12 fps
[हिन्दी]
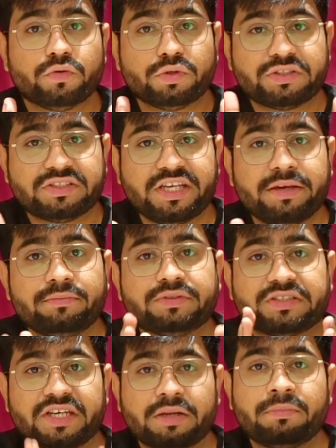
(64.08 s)
तो वो सेम
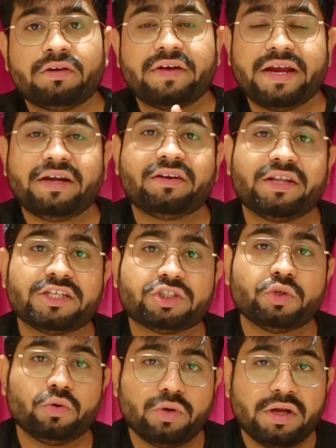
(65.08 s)
सिनेमा वाइड
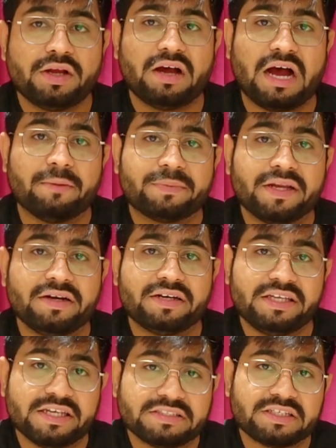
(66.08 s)
रेशो आपके
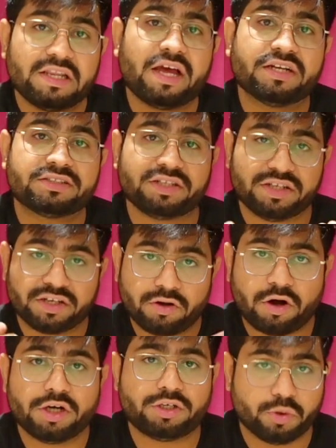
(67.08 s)
डी एस एल आर से
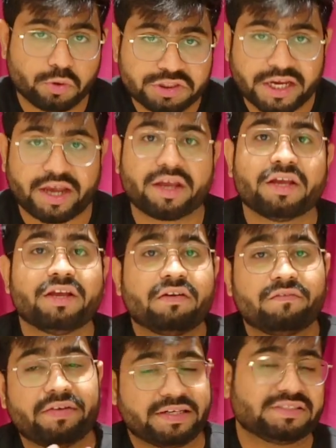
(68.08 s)
रिकॉर्ड हो जाए
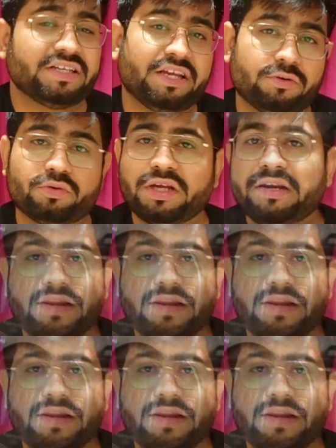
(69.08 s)
वैसा इन्होंने